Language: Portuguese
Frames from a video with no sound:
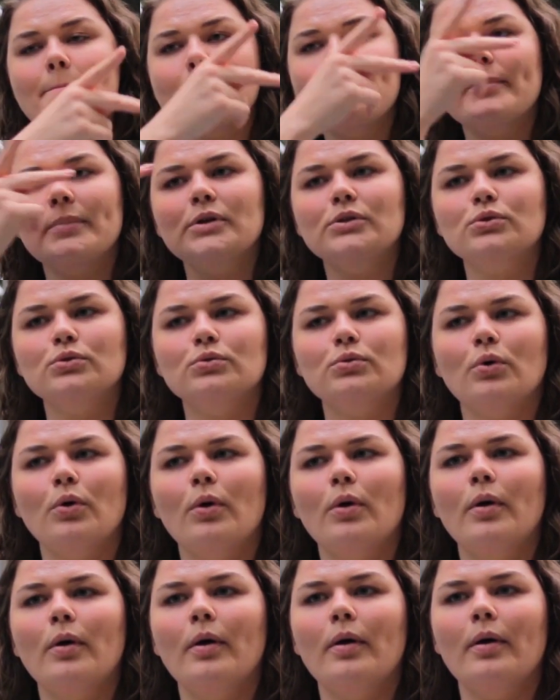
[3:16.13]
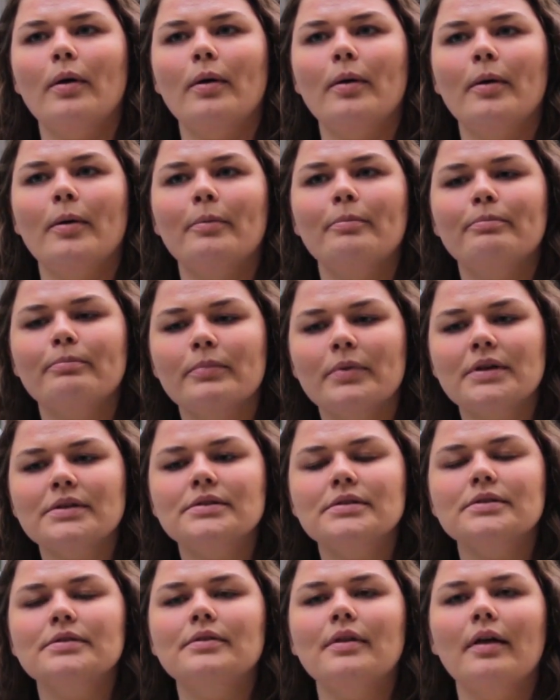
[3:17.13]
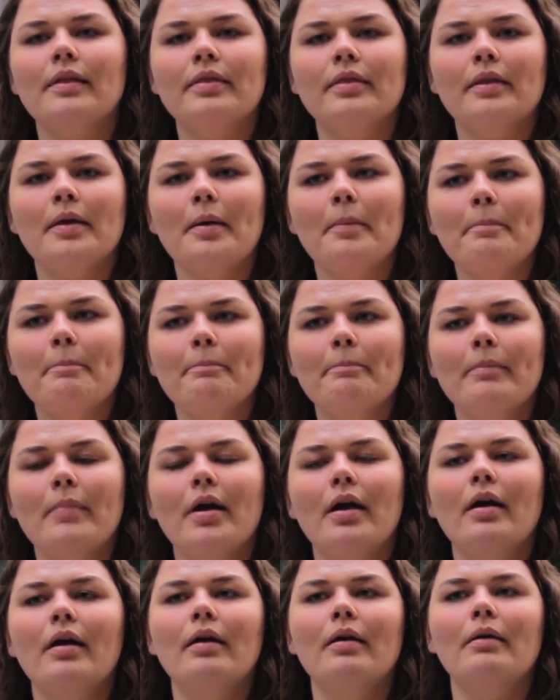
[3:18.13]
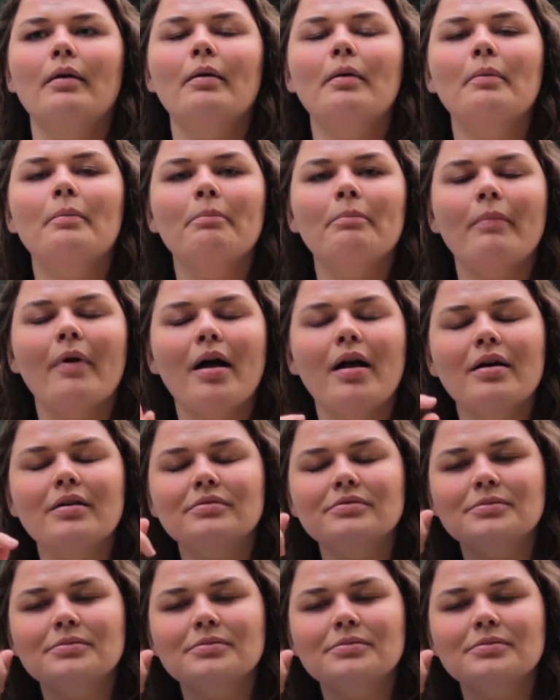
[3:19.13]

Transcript: As pessoas também precisam parar de dizer o que é certo.